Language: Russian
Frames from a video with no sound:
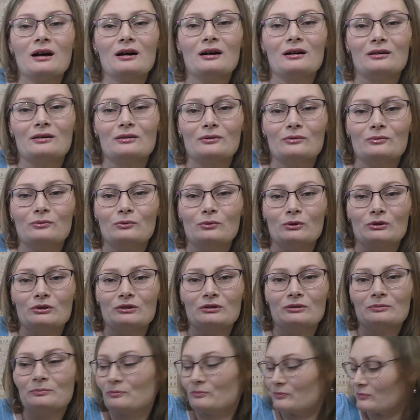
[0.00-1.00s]
А,
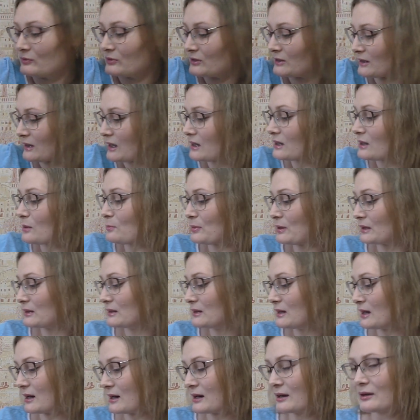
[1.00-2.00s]
вот, взяла на
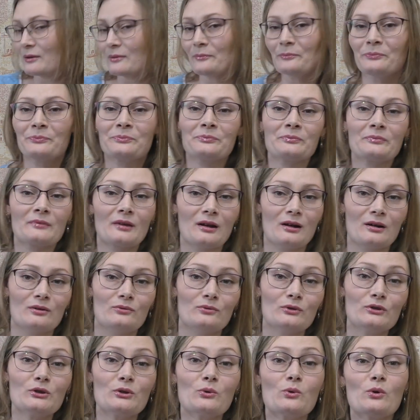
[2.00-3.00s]
подарок. А,
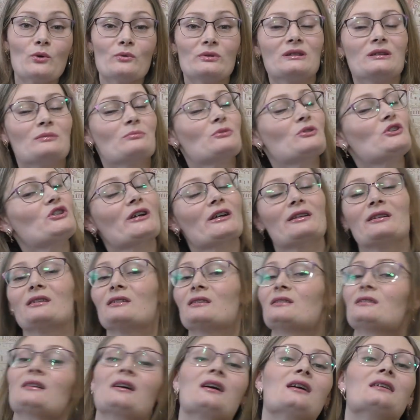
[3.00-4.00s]
вот такой вот
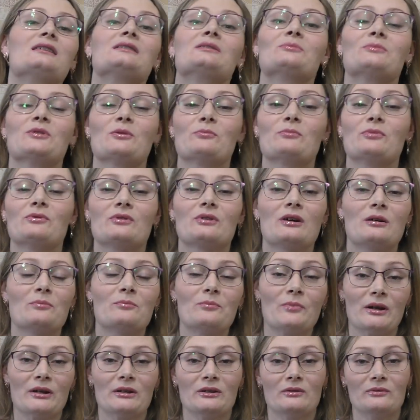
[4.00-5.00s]
замечательный заказ у меня был в
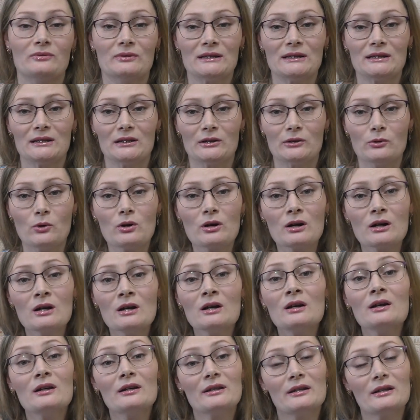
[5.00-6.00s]
компании Василек.
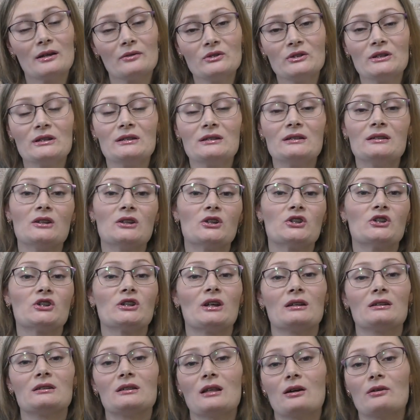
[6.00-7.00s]
Я все
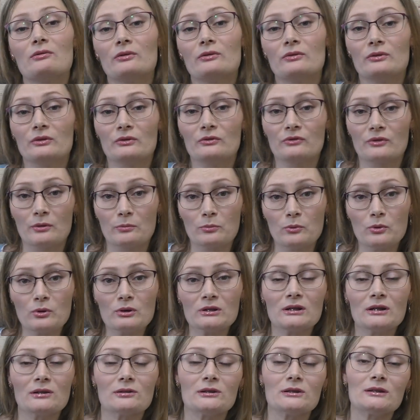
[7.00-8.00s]
ссылочки оставлю в
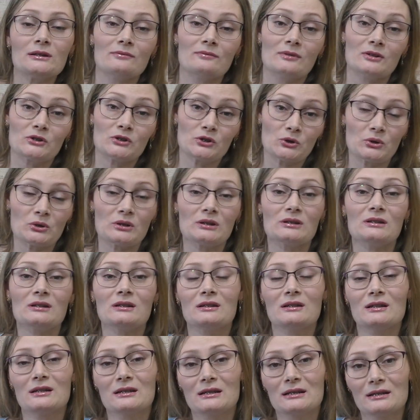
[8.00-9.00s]
инфобоксе. Если вас что-то
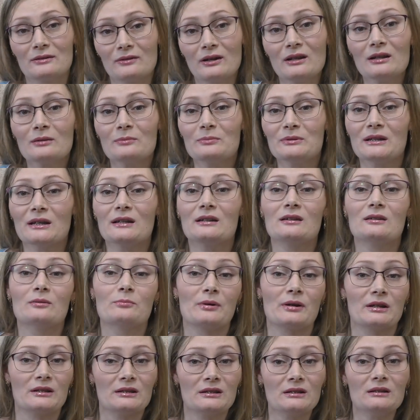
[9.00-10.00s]
заинтересовало, обязательно
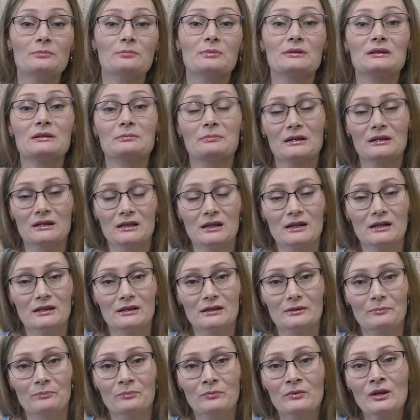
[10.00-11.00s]
пройдите,
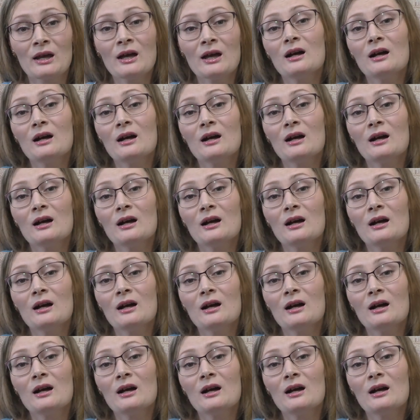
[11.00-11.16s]
посмотрите.